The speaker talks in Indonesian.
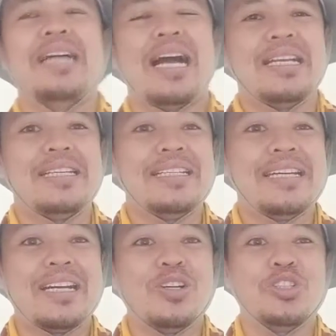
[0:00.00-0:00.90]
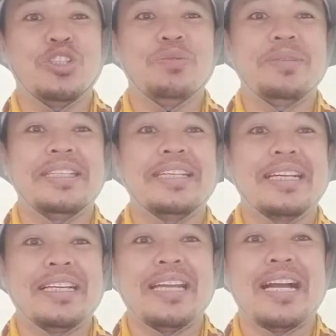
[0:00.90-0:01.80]
Anda
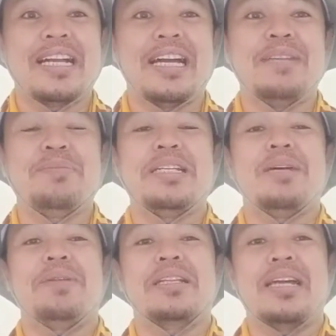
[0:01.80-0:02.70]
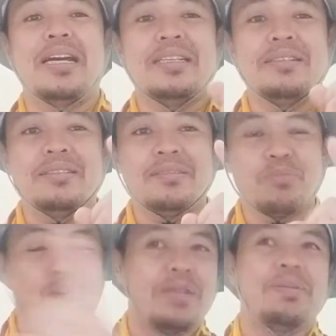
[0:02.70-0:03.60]
automatically akan mendapatkan
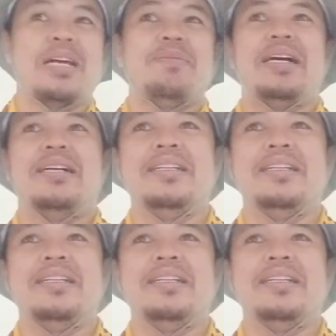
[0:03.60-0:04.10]
poin pertama,